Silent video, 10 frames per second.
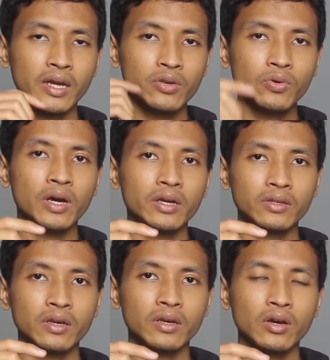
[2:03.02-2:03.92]
dua gitu
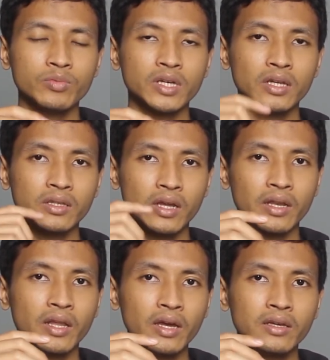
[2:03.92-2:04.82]
ya. Kalau misalkan tidak
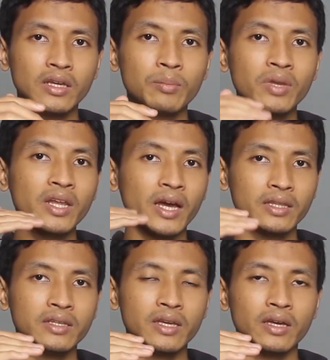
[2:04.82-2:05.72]
ada, yang
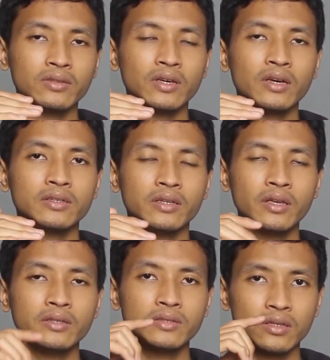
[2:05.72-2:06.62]
mendekatinya itu ya. Jadi
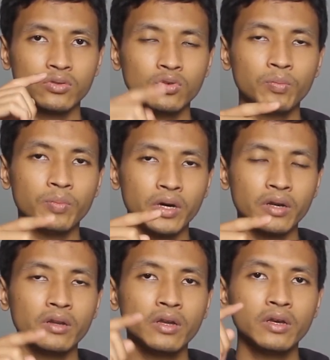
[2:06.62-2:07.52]
1 per
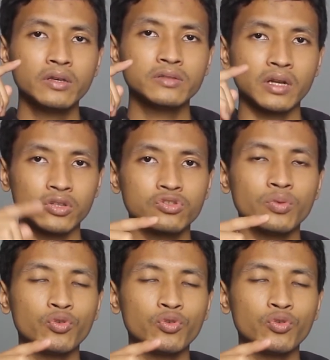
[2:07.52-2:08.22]
125.